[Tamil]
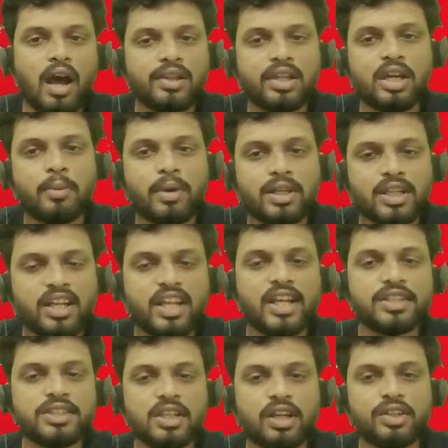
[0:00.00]
அதிகமாக இந்த
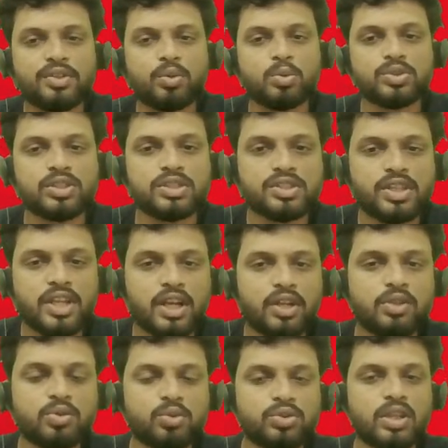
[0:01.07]
நேஷனல் இஷ்யூஸு
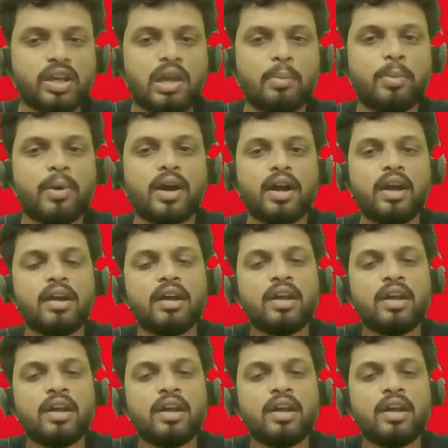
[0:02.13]
ஸ்டேட் இஷ்யூஸ் தான் கேட்பாங்க